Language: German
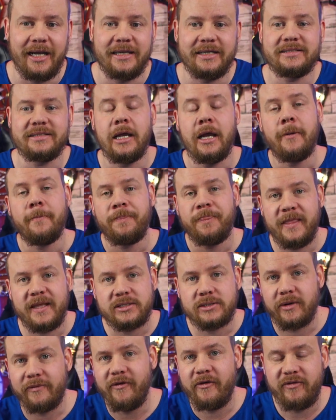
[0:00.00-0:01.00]
ist. Und jetzt
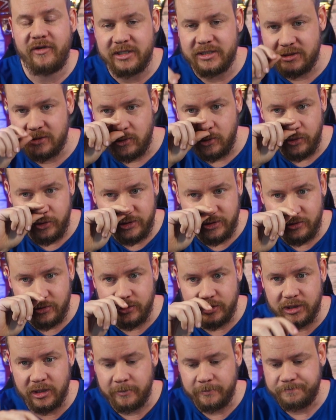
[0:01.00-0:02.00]
kommen wir wieder zur
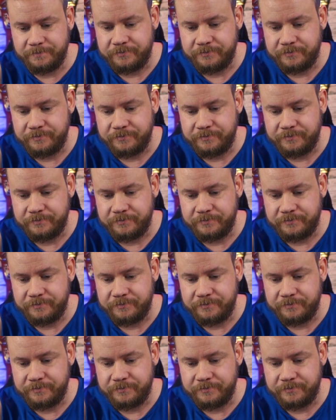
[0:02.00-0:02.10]
Gerüchteküche.